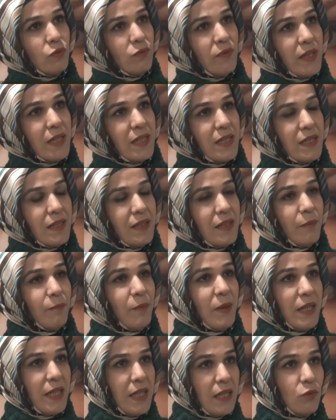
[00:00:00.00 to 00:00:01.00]
Üniversitesi'nden
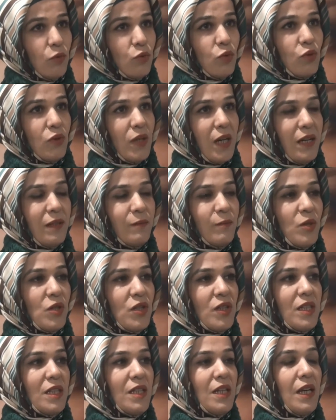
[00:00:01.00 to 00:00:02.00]
pek notunu
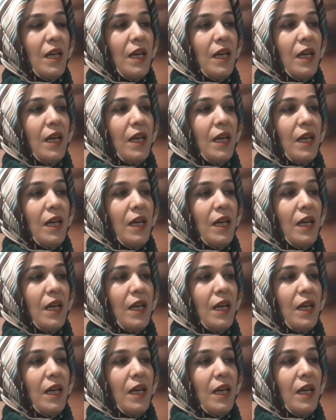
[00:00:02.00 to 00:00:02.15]
almıştır.